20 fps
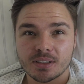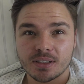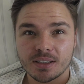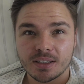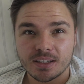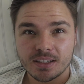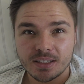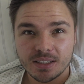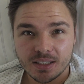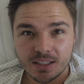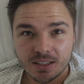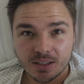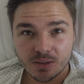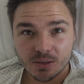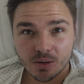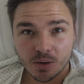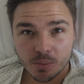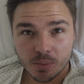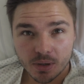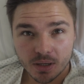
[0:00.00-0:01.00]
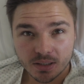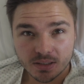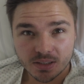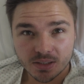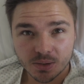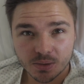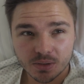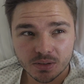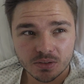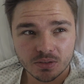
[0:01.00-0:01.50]
Äh, die
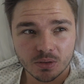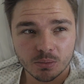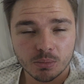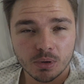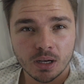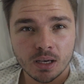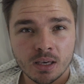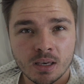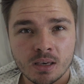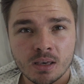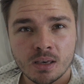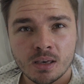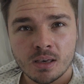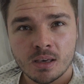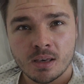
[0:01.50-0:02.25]
Operation ist vorbei.